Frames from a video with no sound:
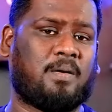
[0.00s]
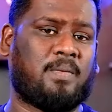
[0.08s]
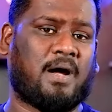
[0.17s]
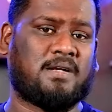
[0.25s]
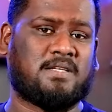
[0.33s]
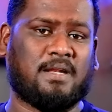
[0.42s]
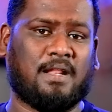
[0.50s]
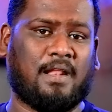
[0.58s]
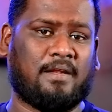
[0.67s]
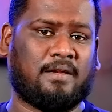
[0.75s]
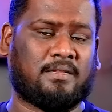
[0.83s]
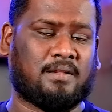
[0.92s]
பக்கம் ஆட்சியை
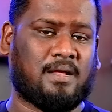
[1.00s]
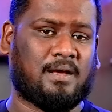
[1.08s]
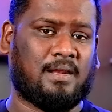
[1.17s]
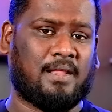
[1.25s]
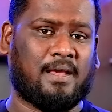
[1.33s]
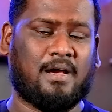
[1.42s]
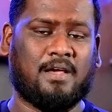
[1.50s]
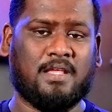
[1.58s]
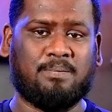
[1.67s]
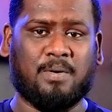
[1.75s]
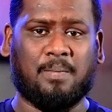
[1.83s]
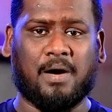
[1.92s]
நிலைநிறுத்தினாங்க இல்லையா
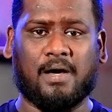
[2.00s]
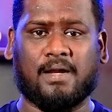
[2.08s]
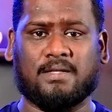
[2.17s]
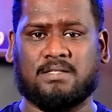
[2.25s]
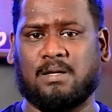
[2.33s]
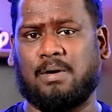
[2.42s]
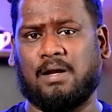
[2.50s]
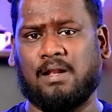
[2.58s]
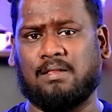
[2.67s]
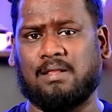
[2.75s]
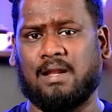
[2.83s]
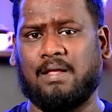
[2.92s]
இப்போ மகாராஷ்டிரா
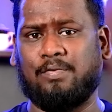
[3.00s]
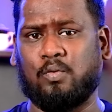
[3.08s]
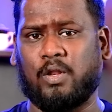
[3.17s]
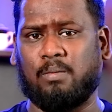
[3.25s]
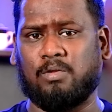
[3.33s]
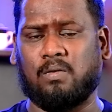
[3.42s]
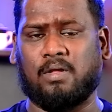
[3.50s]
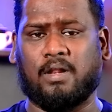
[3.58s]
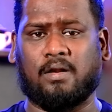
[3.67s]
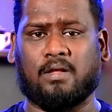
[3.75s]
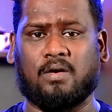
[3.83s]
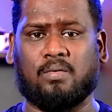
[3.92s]
மாநிலத்தில் துணை முதல்வராக
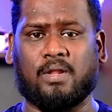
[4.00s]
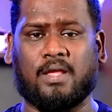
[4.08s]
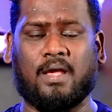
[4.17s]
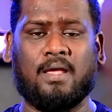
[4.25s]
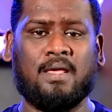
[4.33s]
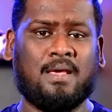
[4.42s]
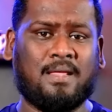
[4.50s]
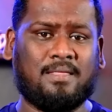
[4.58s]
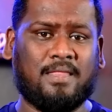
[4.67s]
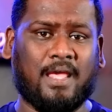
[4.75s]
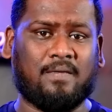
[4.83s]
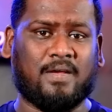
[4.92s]
இருக்கக்கூடிய
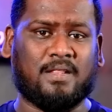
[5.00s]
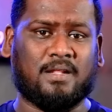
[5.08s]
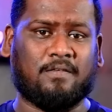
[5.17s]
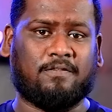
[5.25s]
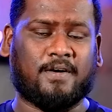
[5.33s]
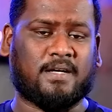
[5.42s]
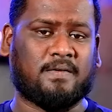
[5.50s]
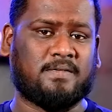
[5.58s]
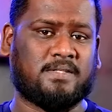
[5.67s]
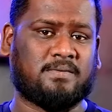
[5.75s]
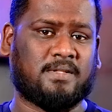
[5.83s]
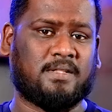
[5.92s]
தேவேந்திர
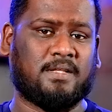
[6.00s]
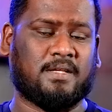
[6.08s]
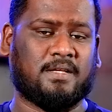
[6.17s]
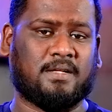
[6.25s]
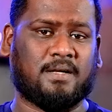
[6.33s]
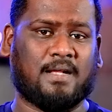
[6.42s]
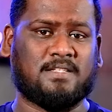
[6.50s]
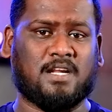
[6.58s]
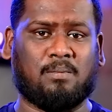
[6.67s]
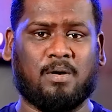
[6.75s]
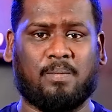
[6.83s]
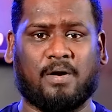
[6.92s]
ஃபட்னவிஸ் வந்து
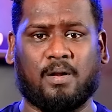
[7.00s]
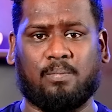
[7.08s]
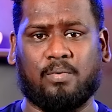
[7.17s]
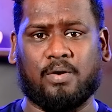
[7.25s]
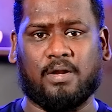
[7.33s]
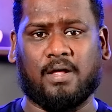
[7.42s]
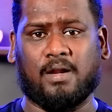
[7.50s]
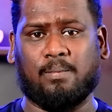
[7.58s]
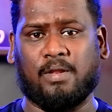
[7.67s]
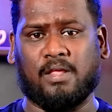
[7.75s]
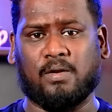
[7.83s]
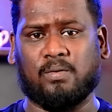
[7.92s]
ராஜினாமா பண்ண போகிறார்
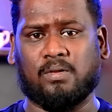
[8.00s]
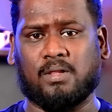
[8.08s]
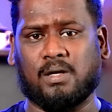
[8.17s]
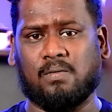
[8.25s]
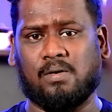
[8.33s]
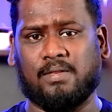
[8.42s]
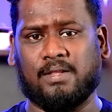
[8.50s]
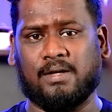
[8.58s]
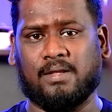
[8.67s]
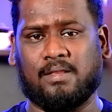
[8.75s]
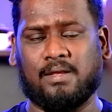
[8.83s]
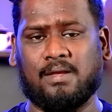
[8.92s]
அப்படிங்கிற ஒரு தகவல்
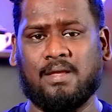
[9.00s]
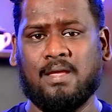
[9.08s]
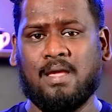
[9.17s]
வந்திருக்குது